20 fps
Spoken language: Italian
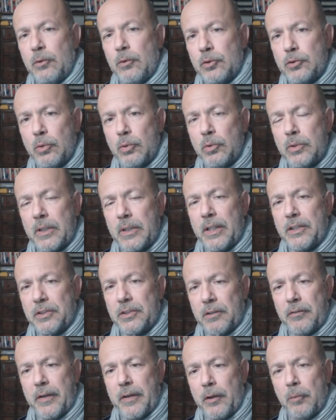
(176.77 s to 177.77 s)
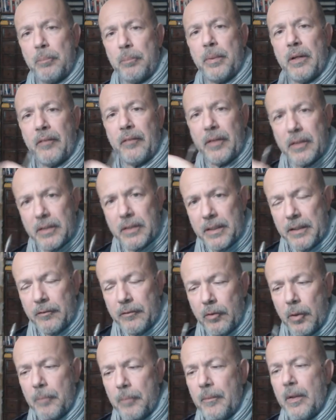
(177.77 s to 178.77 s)
costruttrice a fare un
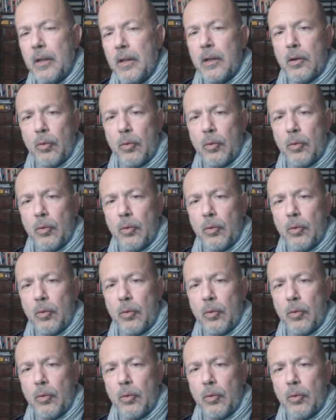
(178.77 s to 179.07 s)
preventivo,